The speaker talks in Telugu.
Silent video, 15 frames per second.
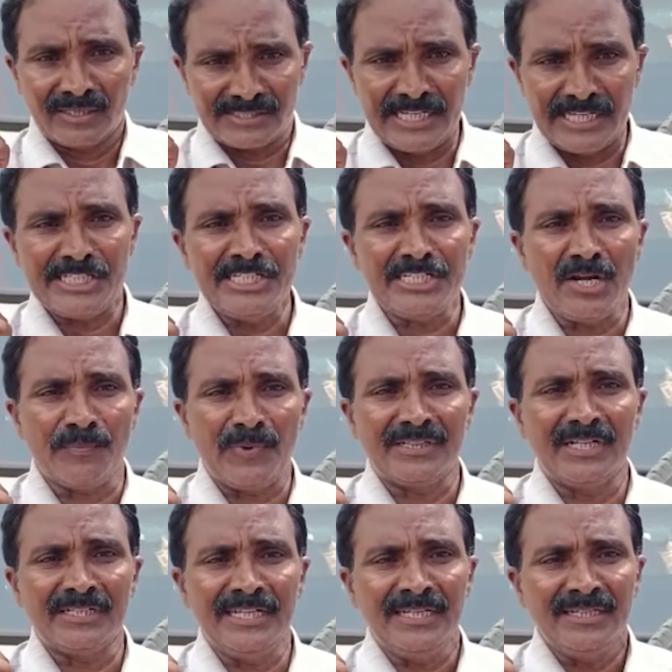చర్చించే
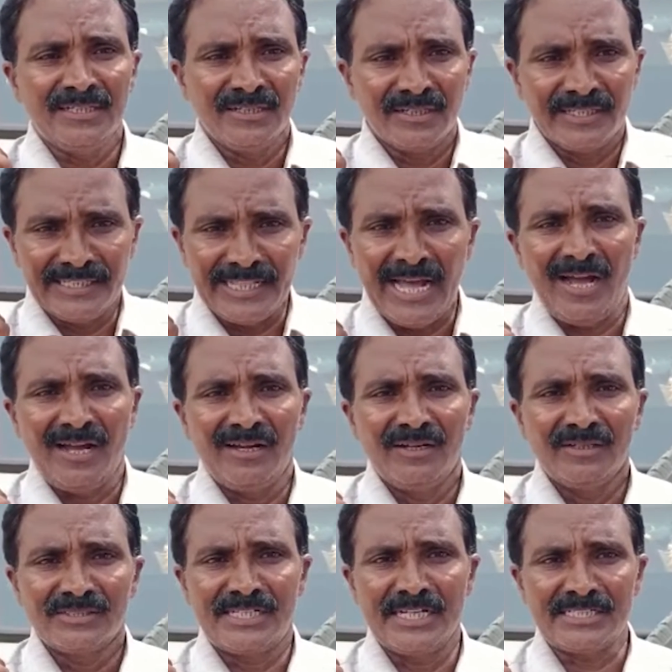పద్ధతి ఇదా
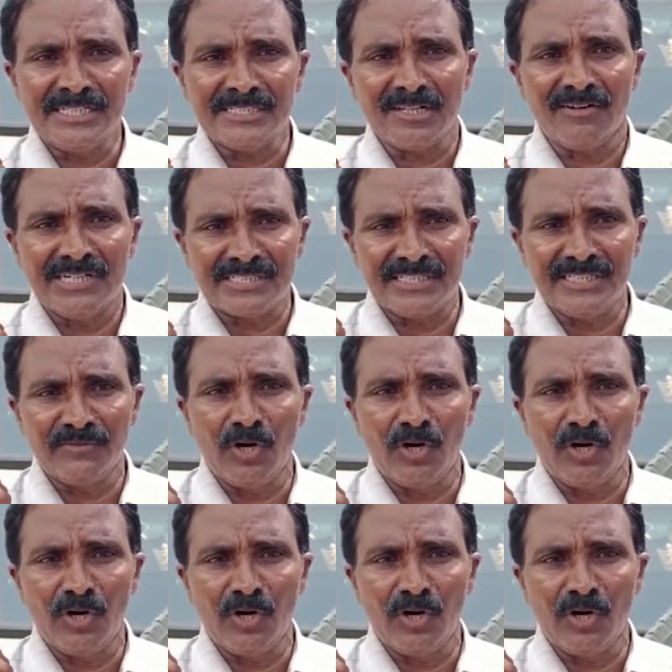చర్చించవలసింది